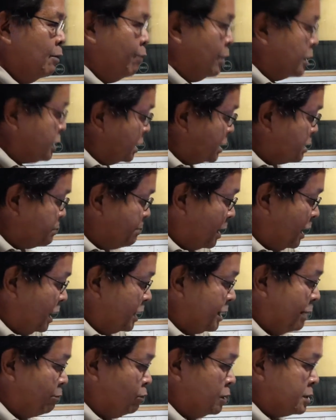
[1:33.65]
which is
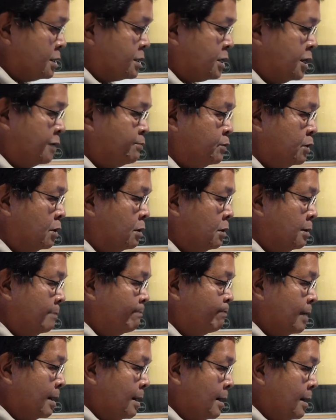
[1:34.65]
makita mo sa scripture,
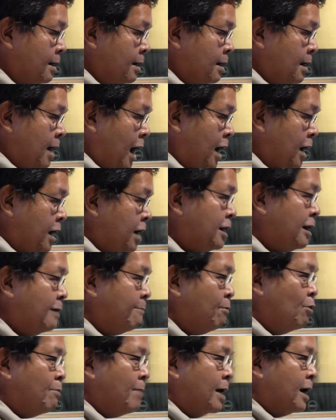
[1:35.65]
ang hindi
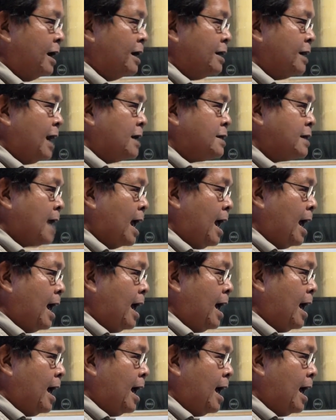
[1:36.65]
mo makita sa